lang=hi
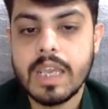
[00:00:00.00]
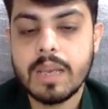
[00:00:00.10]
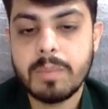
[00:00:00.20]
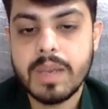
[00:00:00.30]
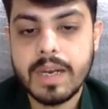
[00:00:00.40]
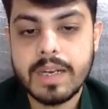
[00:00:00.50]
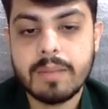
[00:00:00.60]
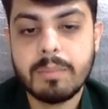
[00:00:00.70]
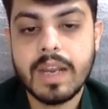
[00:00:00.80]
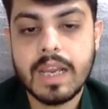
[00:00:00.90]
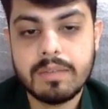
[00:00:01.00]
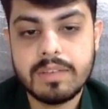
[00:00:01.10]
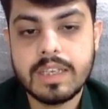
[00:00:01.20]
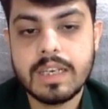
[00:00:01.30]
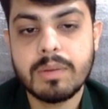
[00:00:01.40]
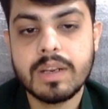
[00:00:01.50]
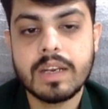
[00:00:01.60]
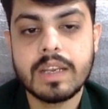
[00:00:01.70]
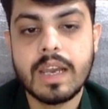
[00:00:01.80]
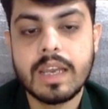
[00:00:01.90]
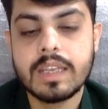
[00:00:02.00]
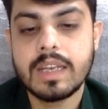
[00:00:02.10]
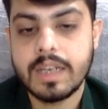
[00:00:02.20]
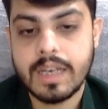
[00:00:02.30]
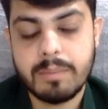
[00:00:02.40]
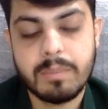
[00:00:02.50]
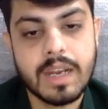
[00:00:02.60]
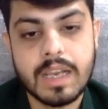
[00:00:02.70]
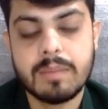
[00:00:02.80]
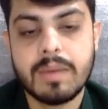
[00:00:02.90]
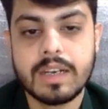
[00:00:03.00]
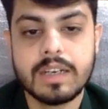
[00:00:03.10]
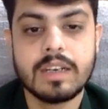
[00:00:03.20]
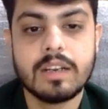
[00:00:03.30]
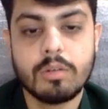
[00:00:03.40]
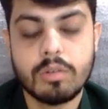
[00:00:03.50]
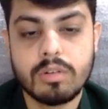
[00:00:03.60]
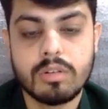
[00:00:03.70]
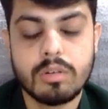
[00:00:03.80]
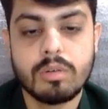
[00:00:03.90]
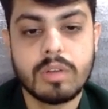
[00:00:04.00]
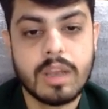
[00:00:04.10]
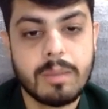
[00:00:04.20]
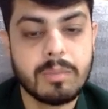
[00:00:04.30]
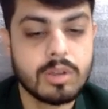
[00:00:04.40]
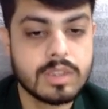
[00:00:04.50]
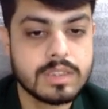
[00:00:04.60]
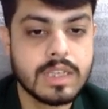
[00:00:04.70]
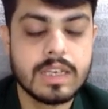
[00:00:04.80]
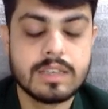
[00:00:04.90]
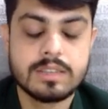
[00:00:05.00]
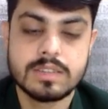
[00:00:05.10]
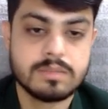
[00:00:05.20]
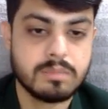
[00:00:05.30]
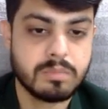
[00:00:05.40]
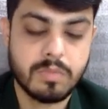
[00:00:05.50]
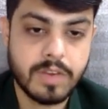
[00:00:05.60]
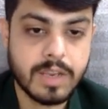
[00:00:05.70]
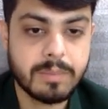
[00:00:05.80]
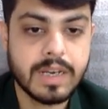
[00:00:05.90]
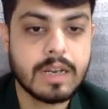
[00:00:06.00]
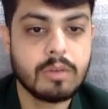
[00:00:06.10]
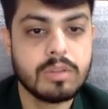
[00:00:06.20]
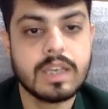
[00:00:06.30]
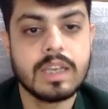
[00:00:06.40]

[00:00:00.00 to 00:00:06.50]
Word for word: एक बेयर ट्रैप बना के भी रिकवर कर गया है या ट्रैप बना के मार्केट ने लोगों को लोगों के यहाँ पे बहुत अच्छा एक फेक ब्रेकडाउन देकर